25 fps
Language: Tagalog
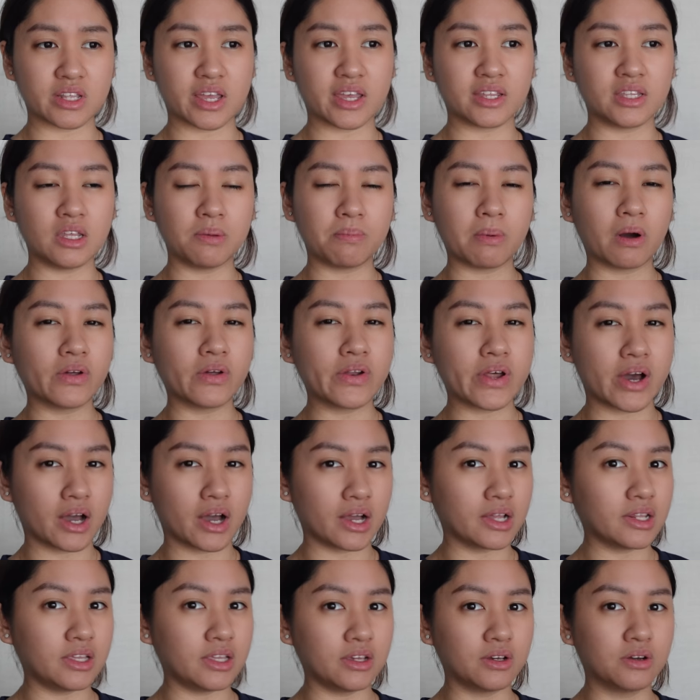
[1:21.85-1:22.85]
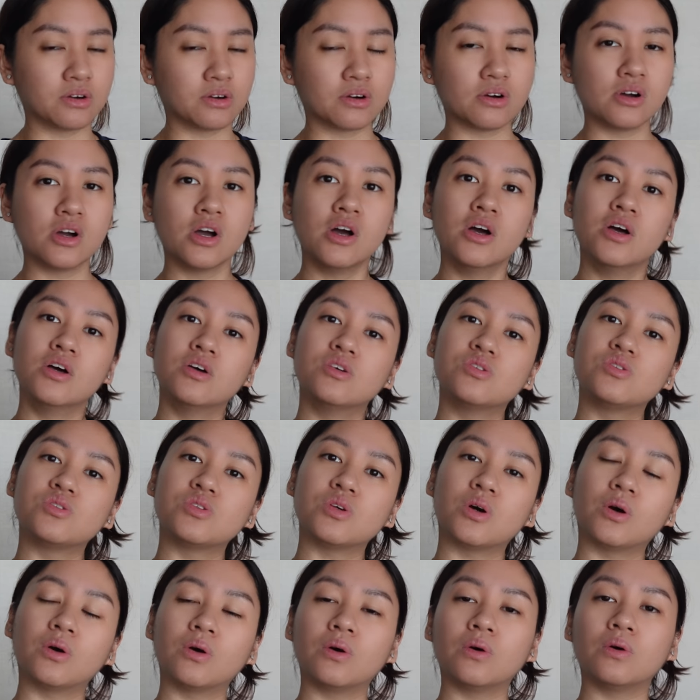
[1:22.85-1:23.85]
Eh, hindi pa ako nakakaligo.
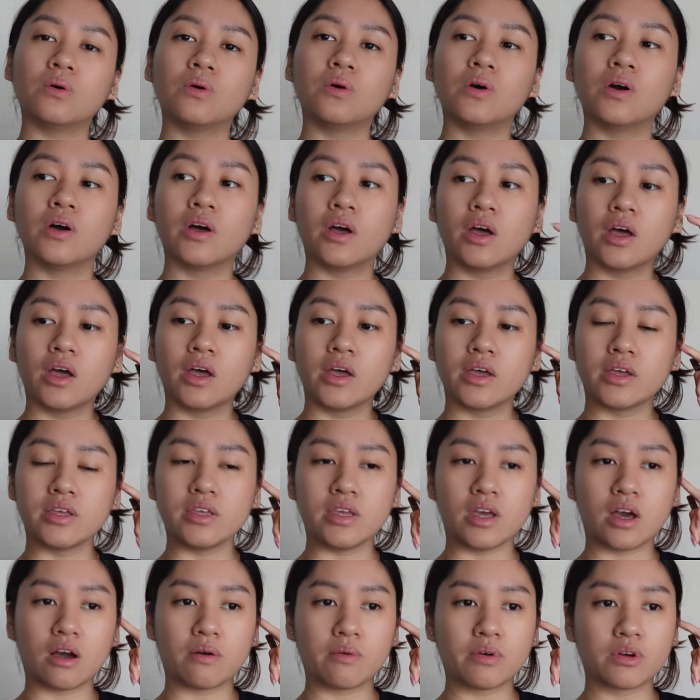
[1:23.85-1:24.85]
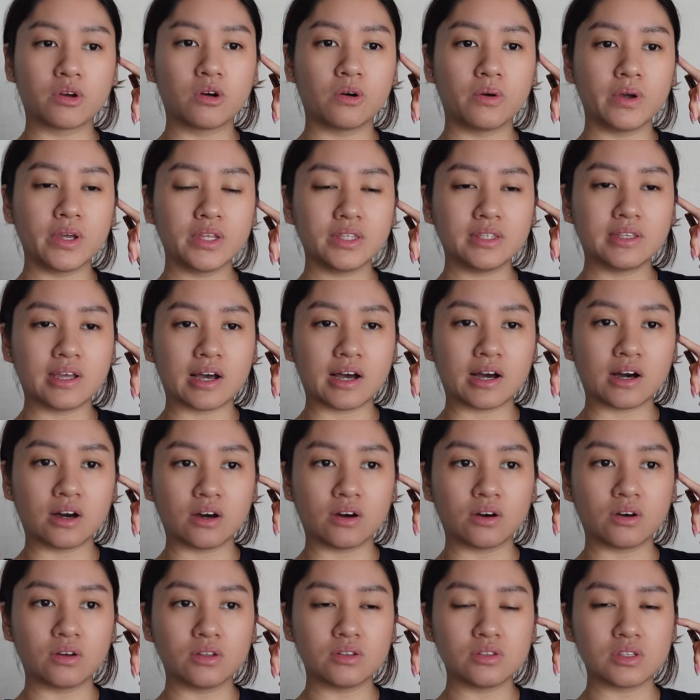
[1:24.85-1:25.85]
So, yeah, we're going
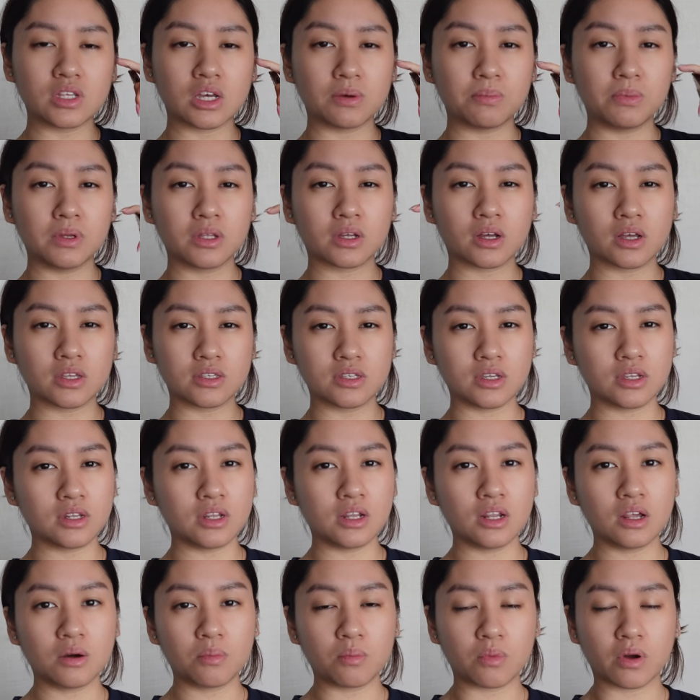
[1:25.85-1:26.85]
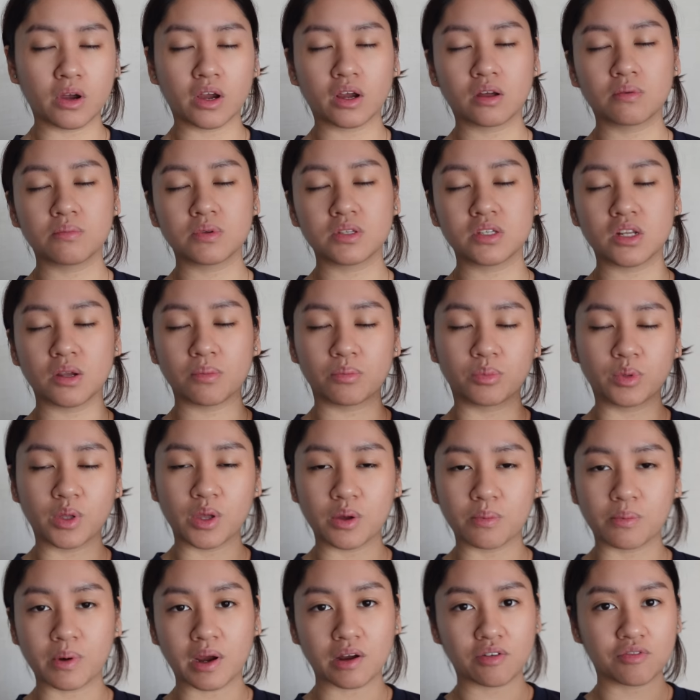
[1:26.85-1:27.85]
down. Sabi kasi nila Mark, masarap to
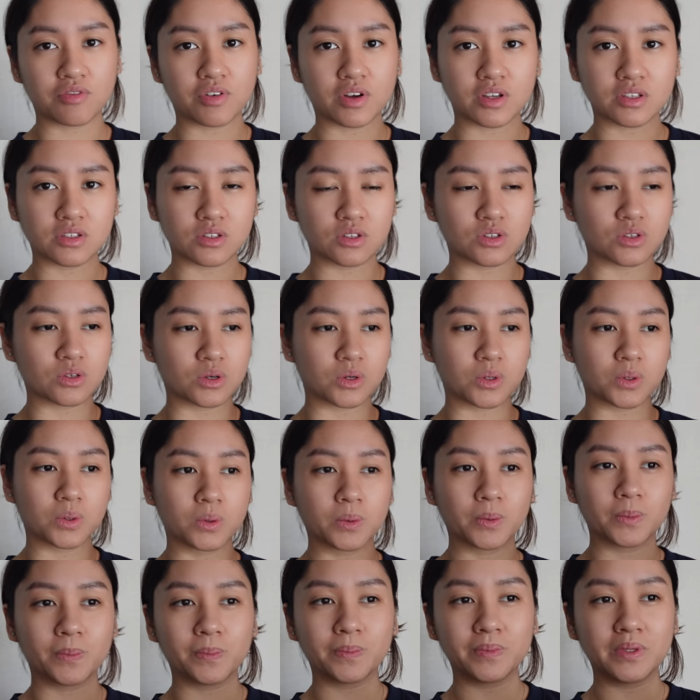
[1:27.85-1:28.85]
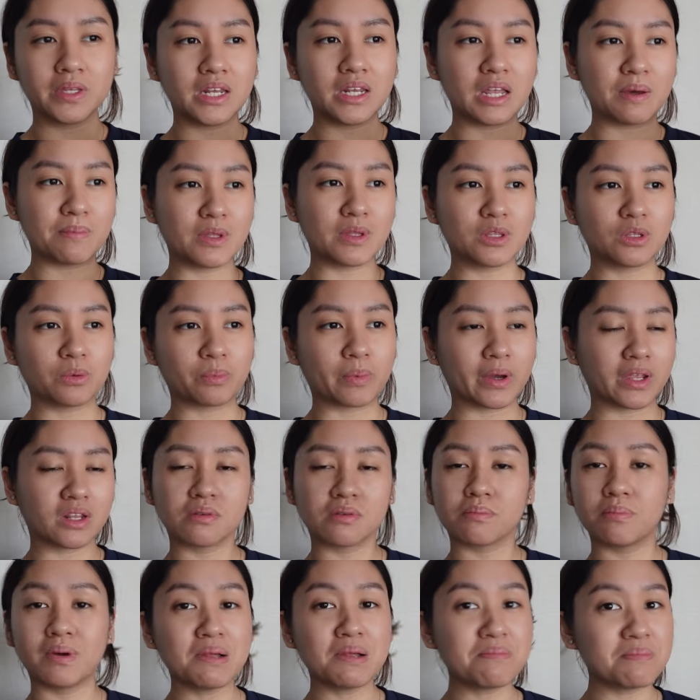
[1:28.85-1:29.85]
yung breakfast, so hindi namin to
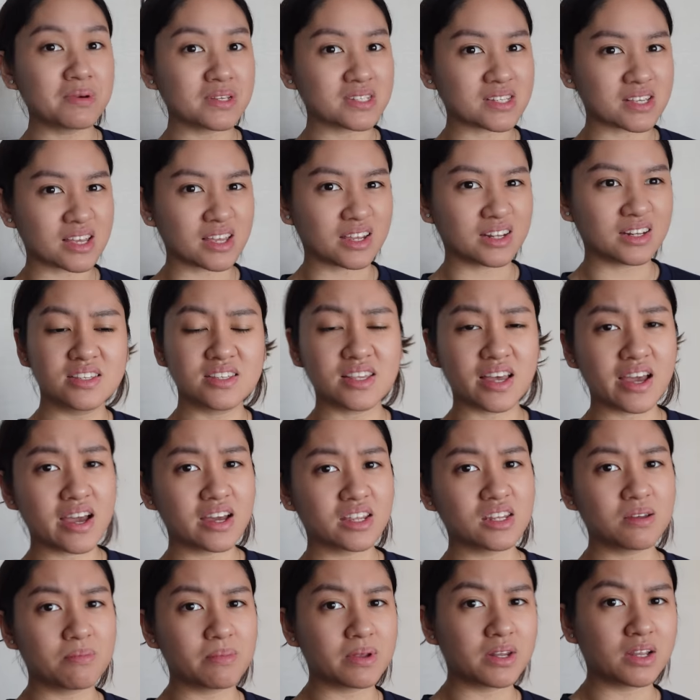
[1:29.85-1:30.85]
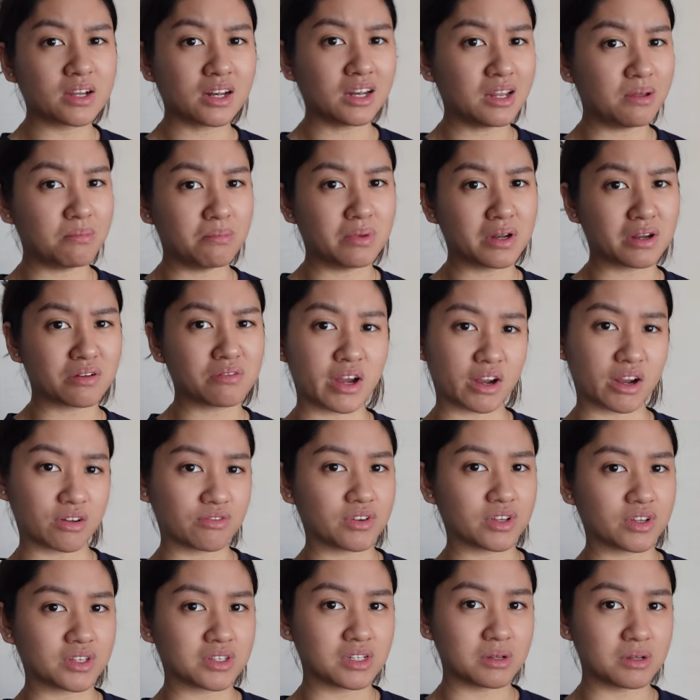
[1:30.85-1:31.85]
pwedeng palampasin. Sayang naman ng libreng
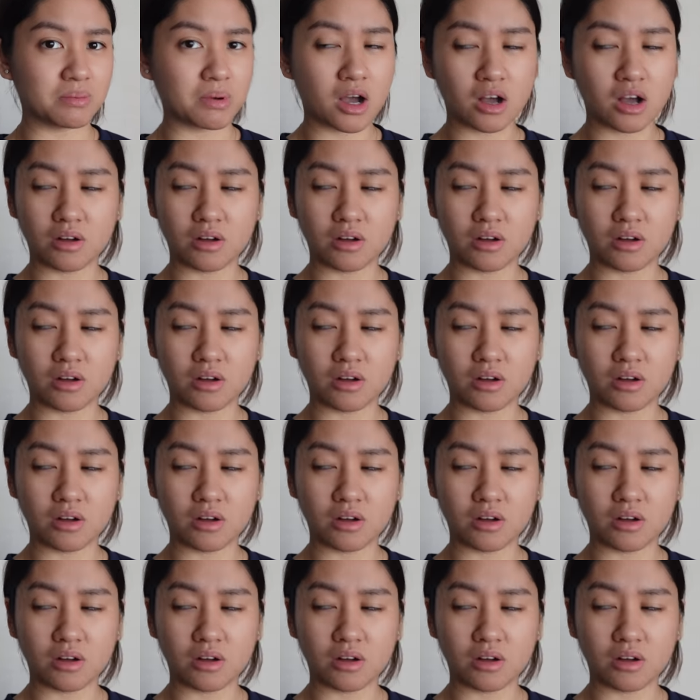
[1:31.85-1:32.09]
breakfast, ba diba?